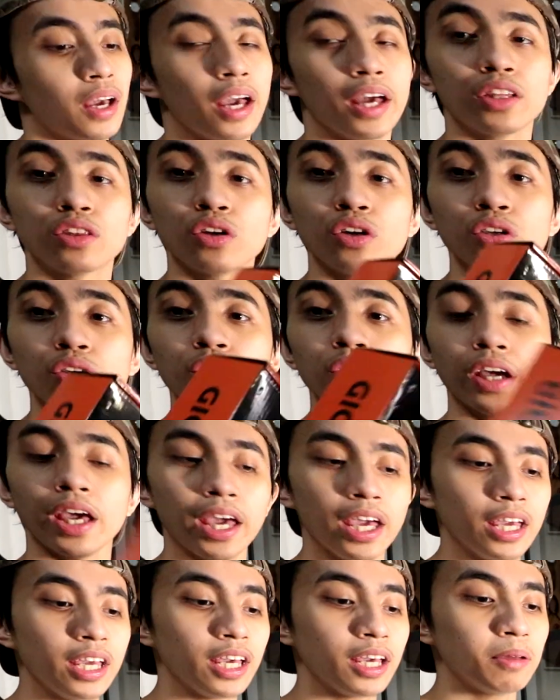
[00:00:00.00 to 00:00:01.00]
Ito yung
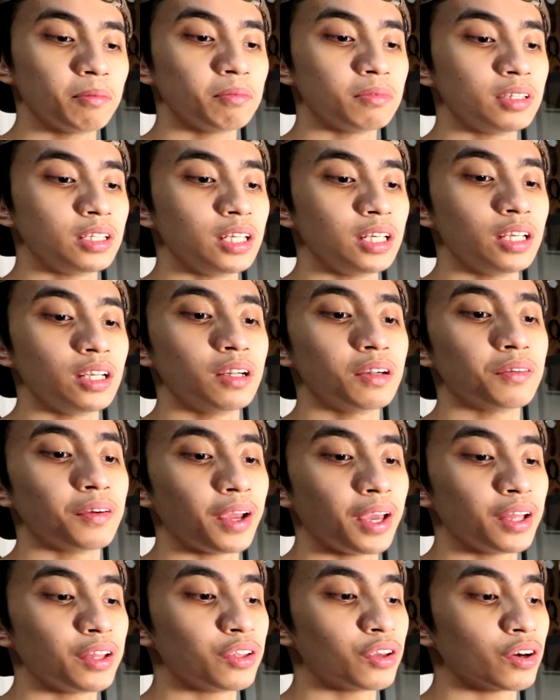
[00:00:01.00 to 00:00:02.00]
AMD
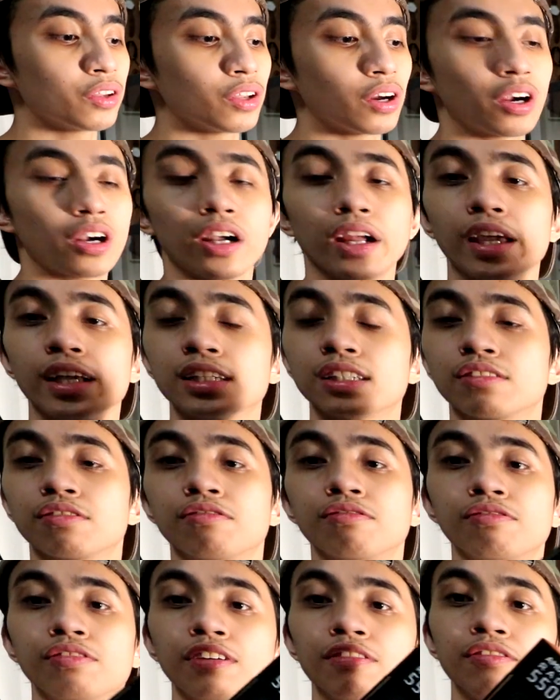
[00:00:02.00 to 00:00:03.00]
Radeon RX
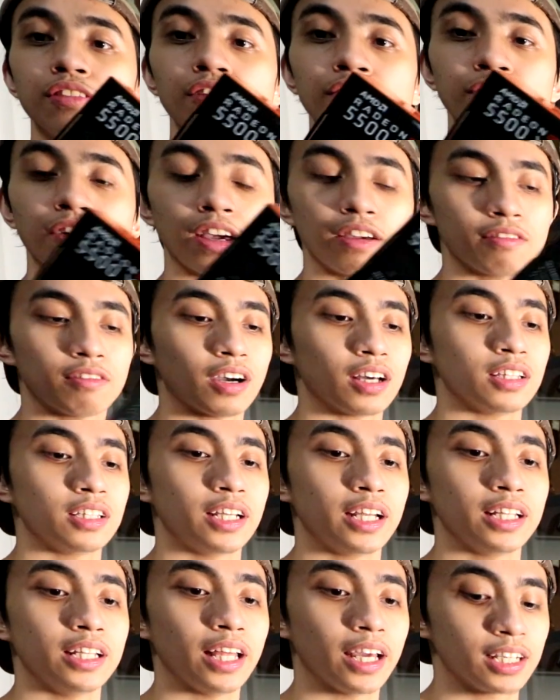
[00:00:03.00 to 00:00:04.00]

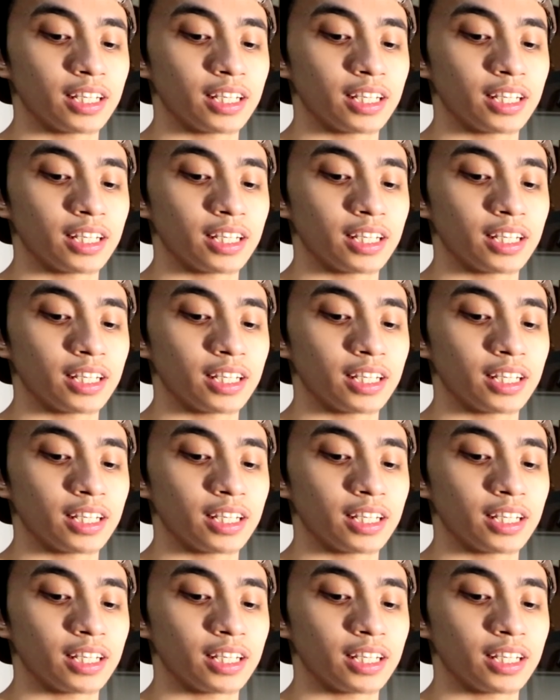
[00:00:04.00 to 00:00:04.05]
5500